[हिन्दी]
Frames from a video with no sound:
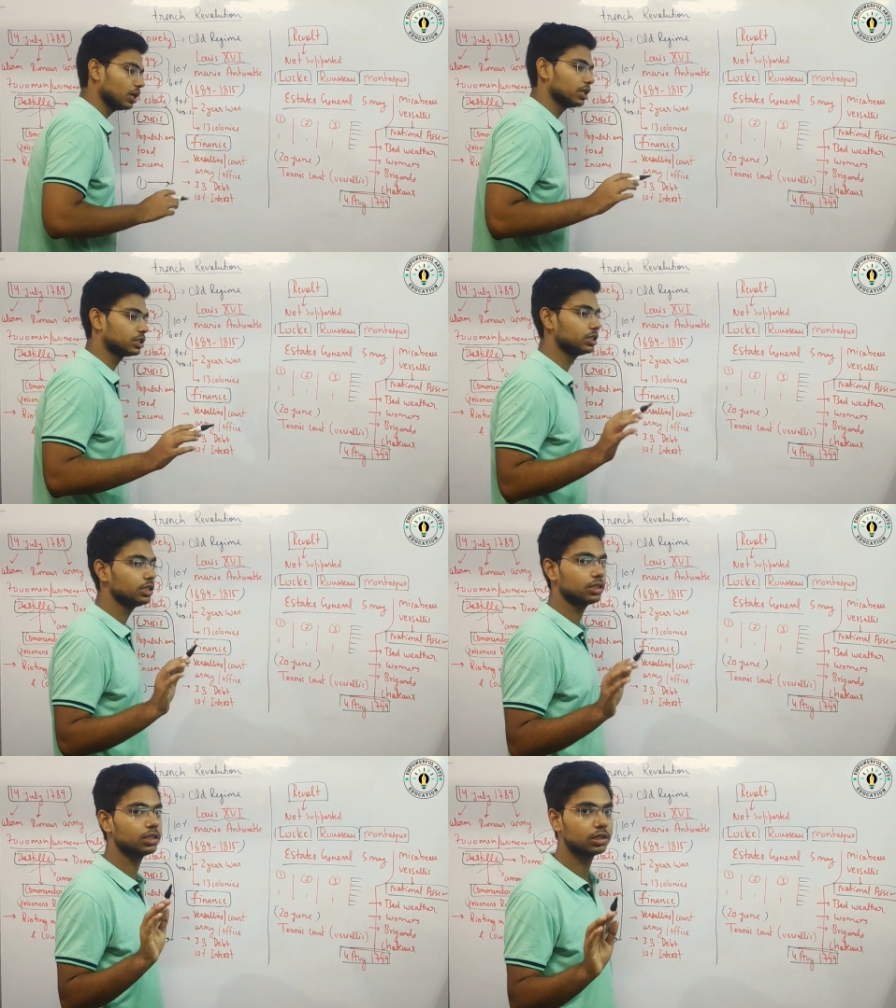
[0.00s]
अच्छी
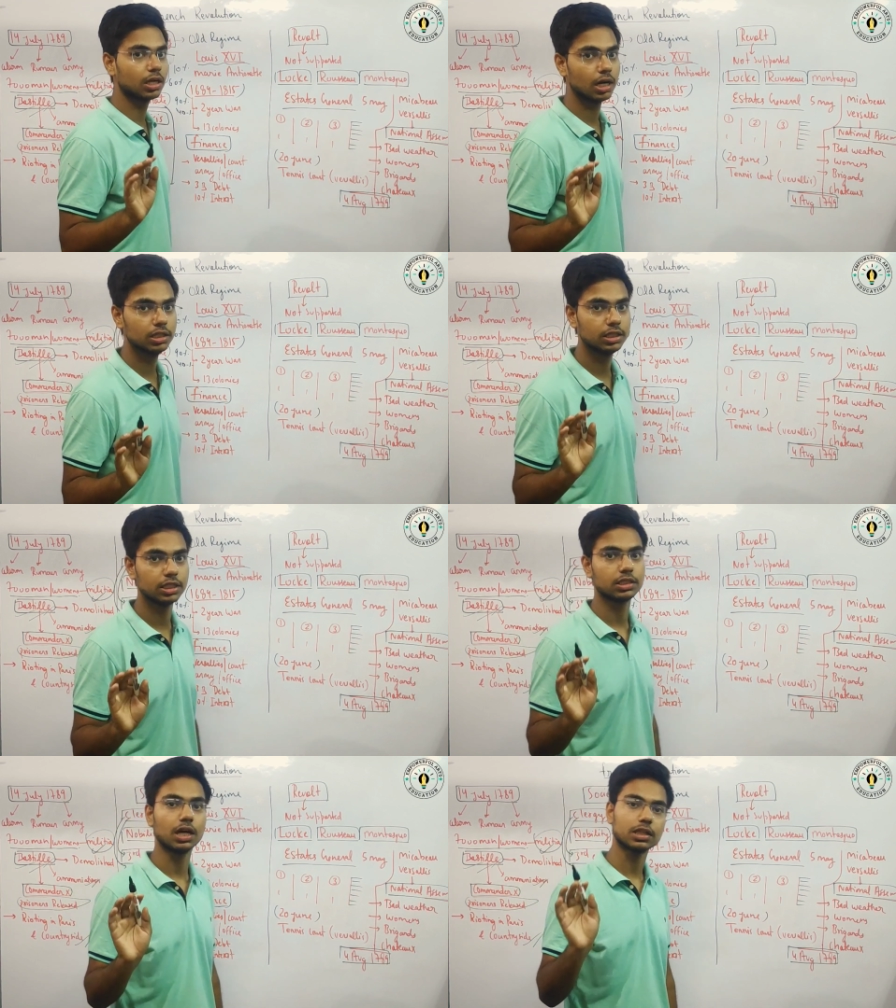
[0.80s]
खादी ठीक
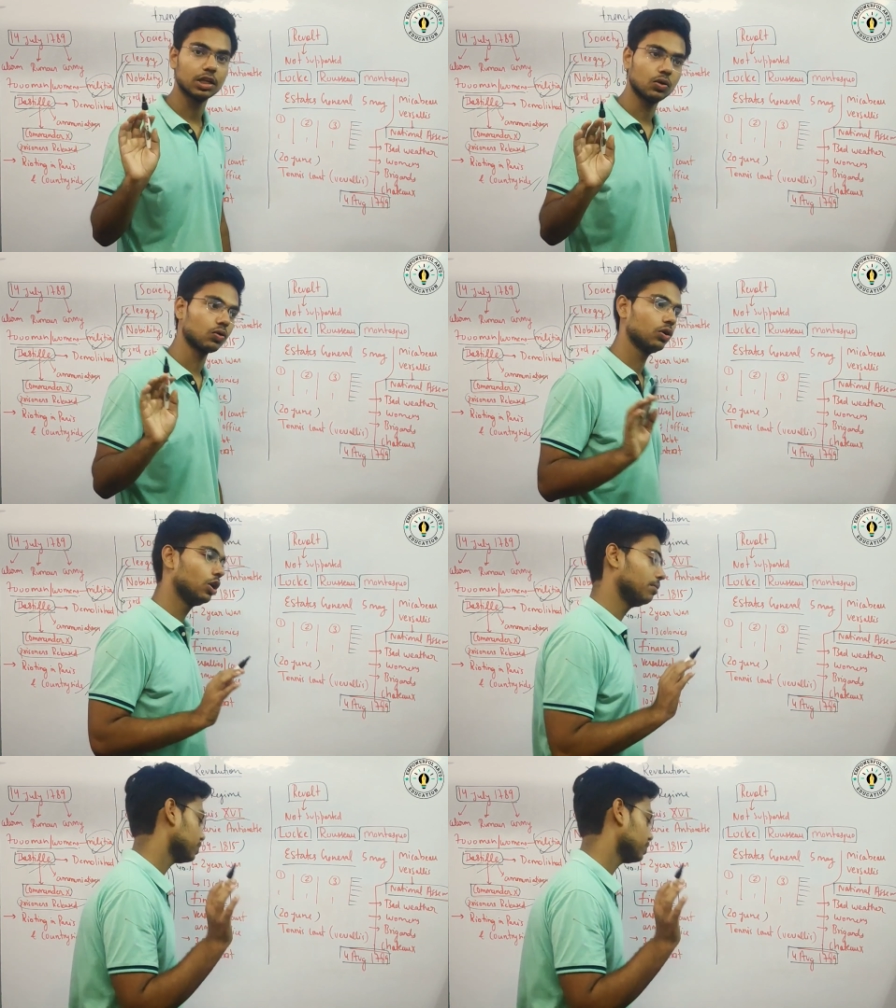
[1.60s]
ठाक थे लोग बस